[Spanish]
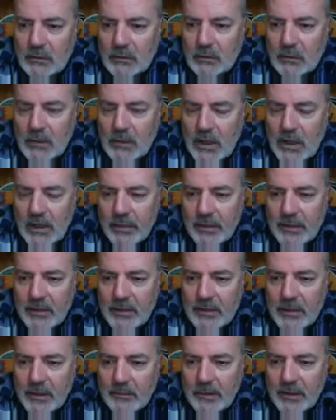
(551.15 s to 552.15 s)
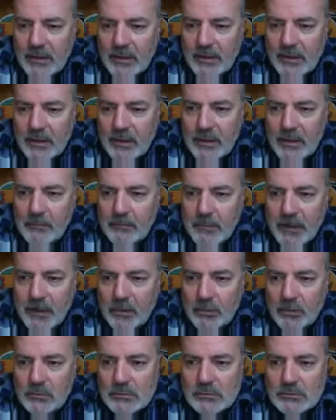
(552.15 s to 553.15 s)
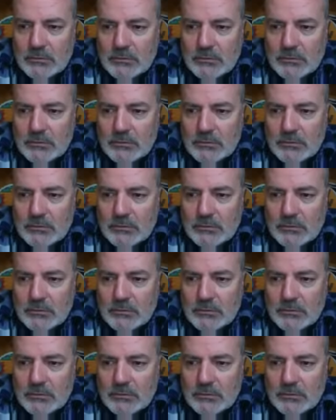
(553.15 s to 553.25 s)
una cinta verde en el pelo.